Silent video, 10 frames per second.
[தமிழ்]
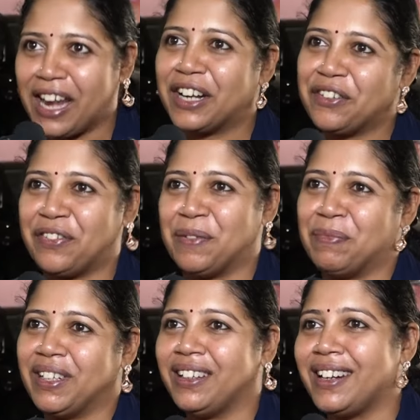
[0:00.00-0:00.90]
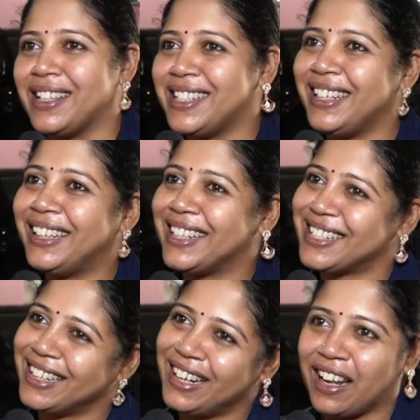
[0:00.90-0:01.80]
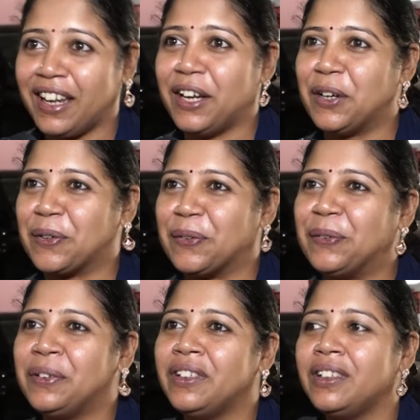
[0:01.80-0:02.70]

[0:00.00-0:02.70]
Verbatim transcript: டேரக்டர் ஃபிலிம் தான் ரஜினி டச்சில் நிறைய இருக்கும்